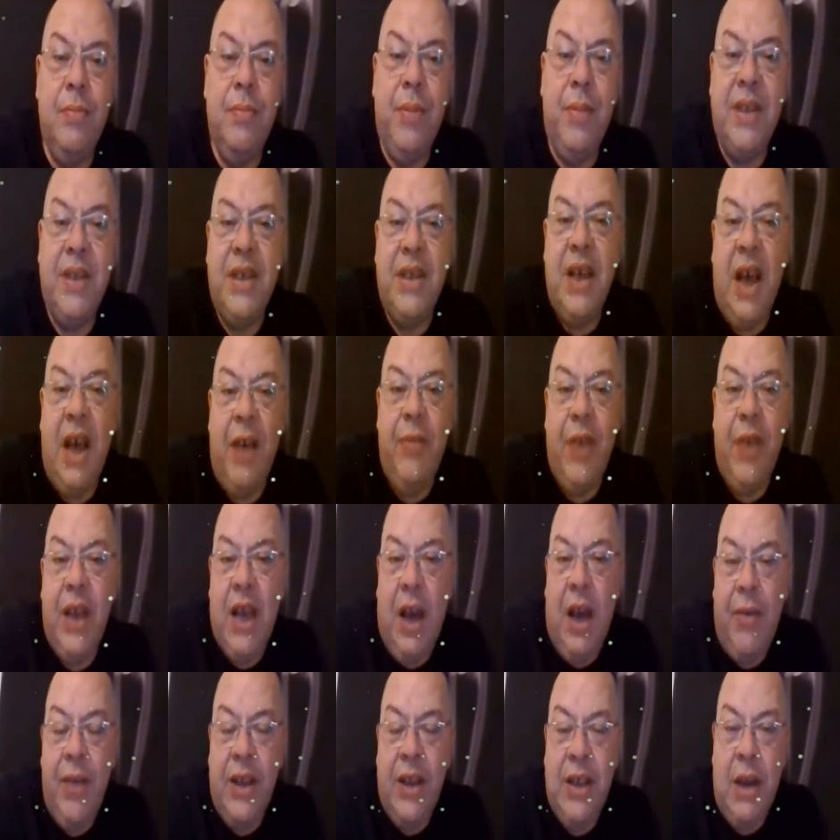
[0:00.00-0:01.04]
بس كافي
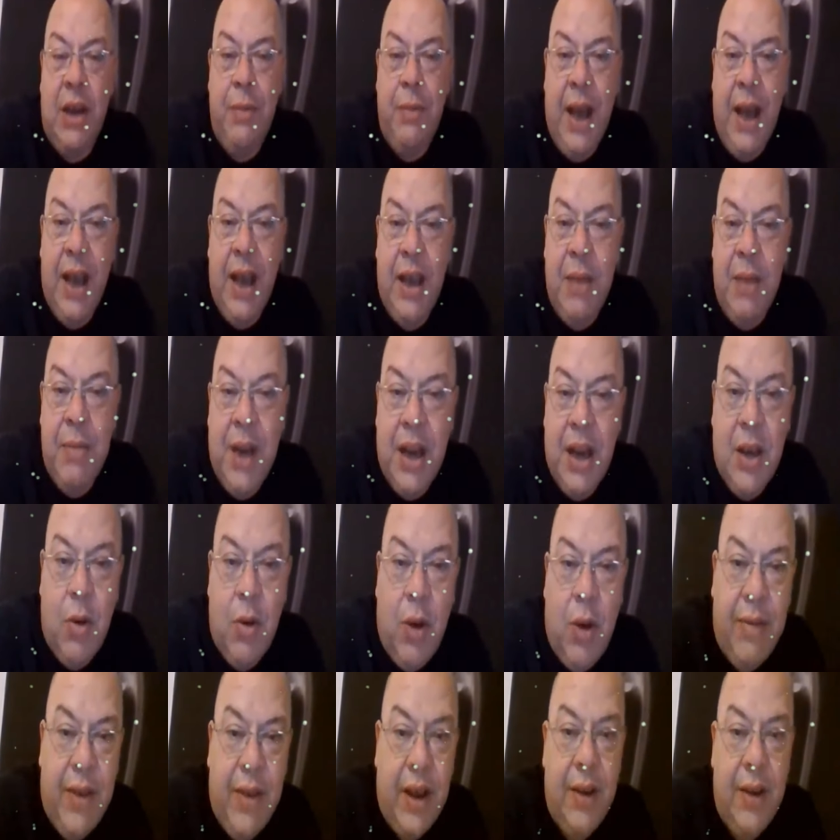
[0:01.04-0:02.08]
كافي هضر معاه كيما
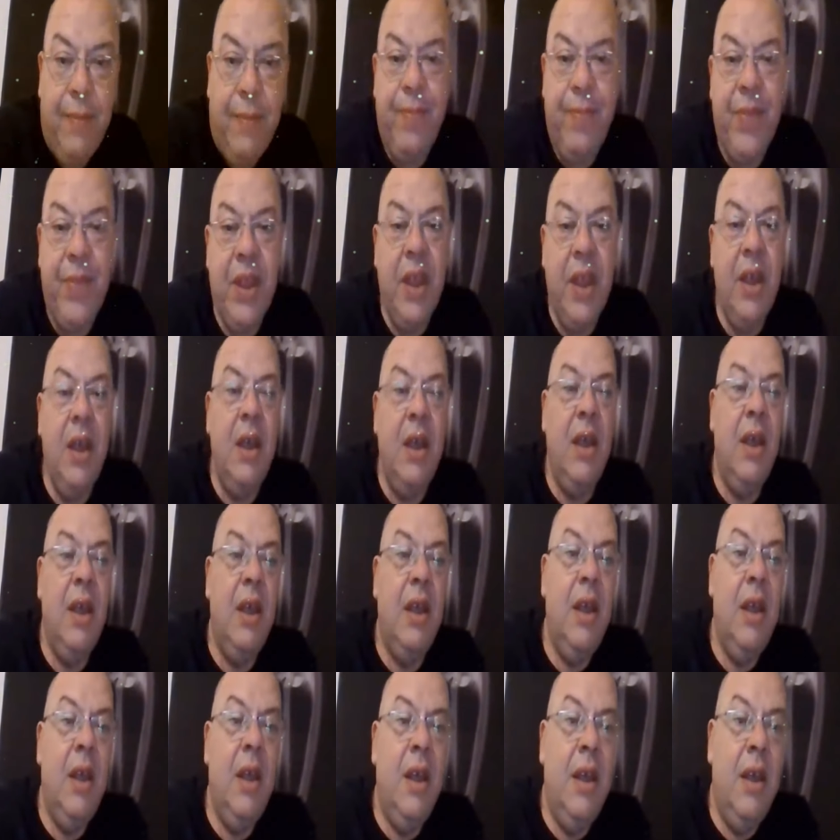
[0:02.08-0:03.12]
الكوافا
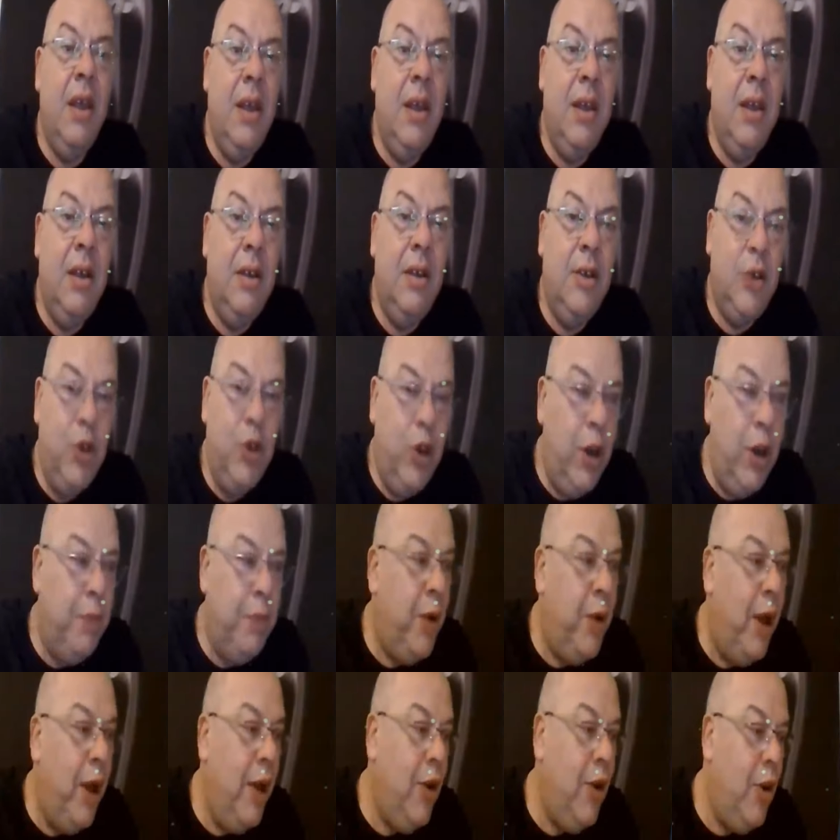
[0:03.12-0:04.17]
جو
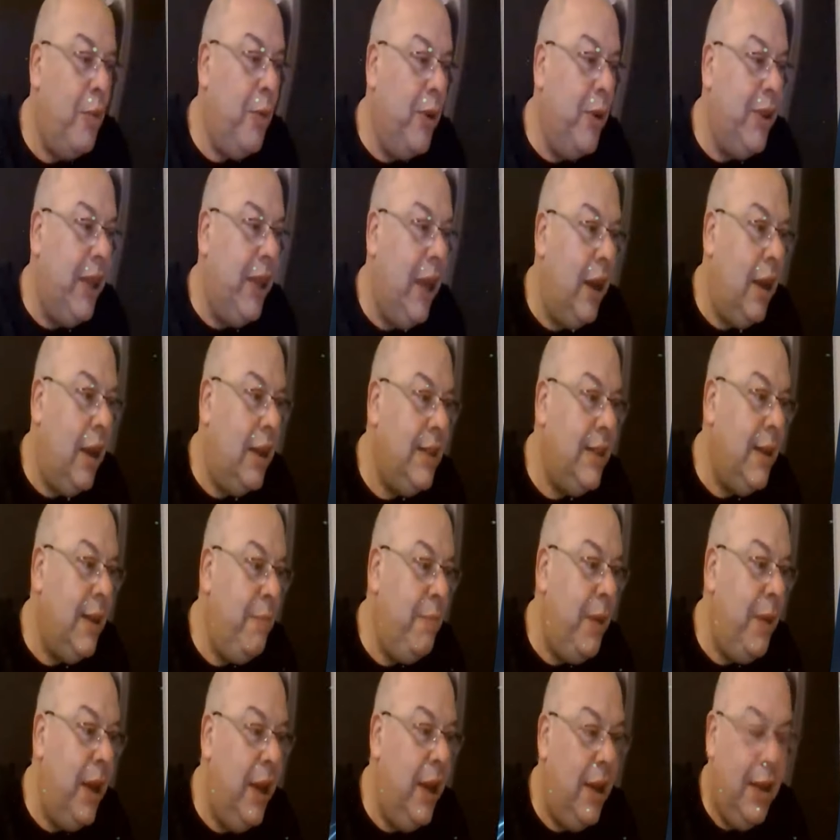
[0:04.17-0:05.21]
ريبون ان كومونتير سا
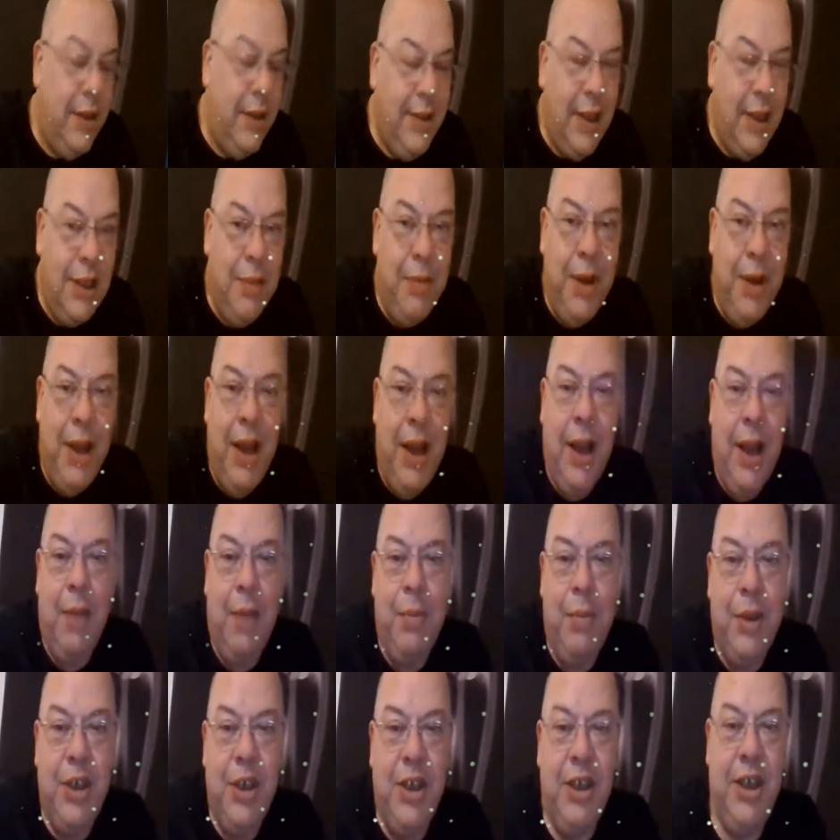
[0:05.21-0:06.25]
تعجبني هكا
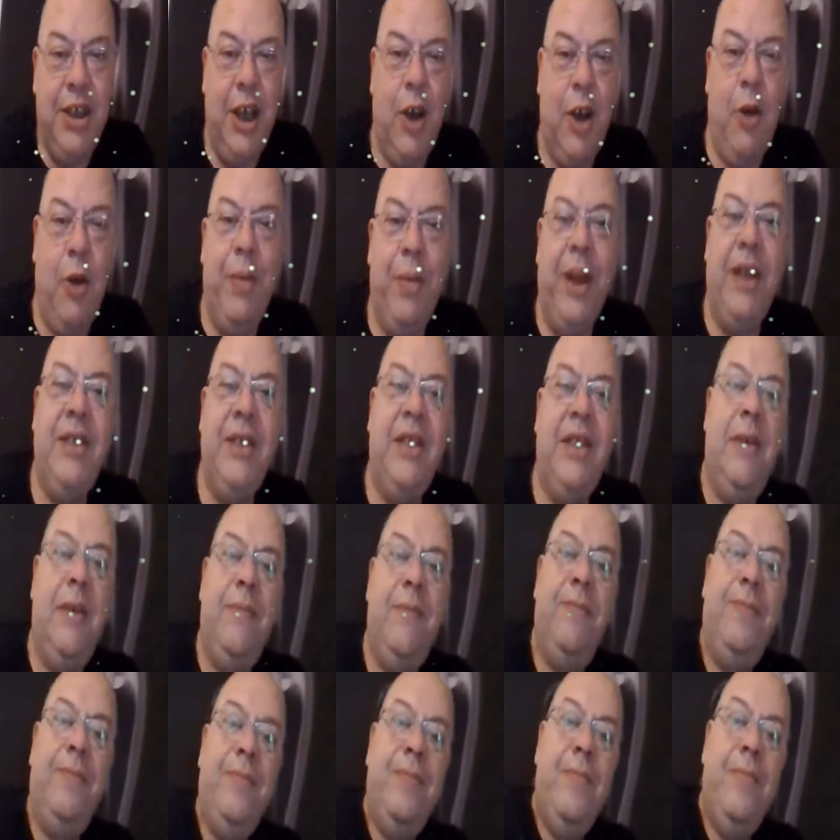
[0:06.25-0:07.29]
باش نديكومبريسي
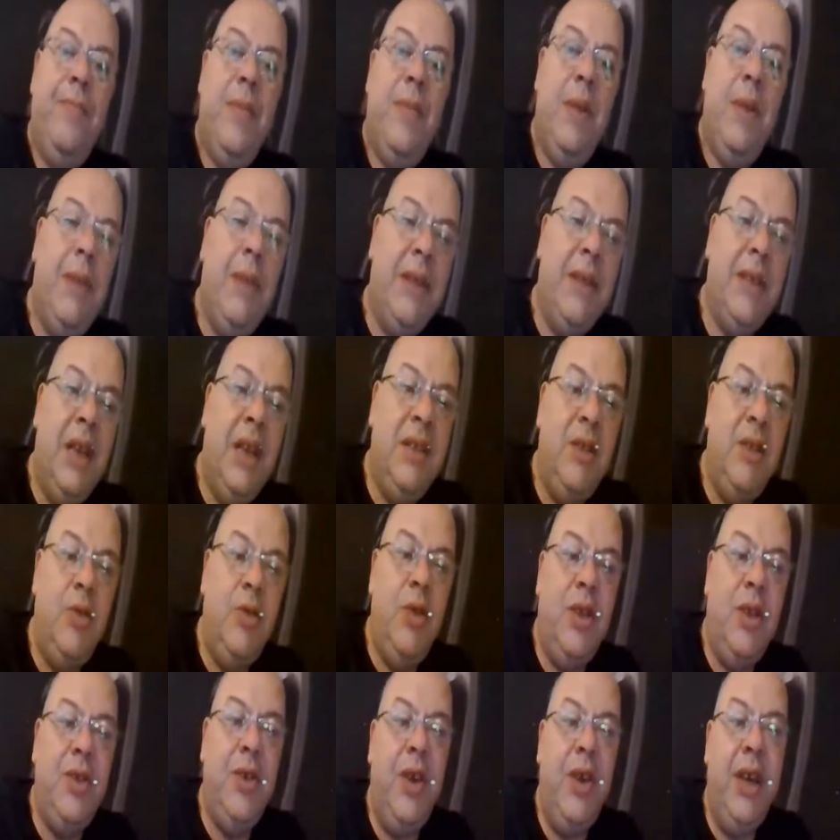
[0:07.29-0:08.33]
باسكو لا
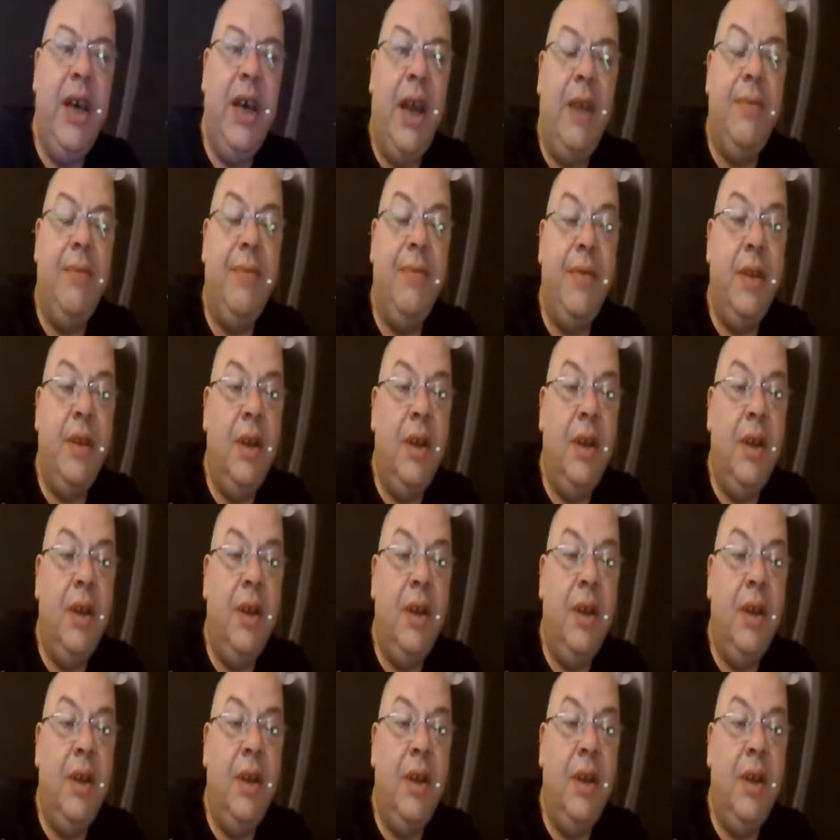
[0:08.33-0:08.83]
سيتياسيون هي غراف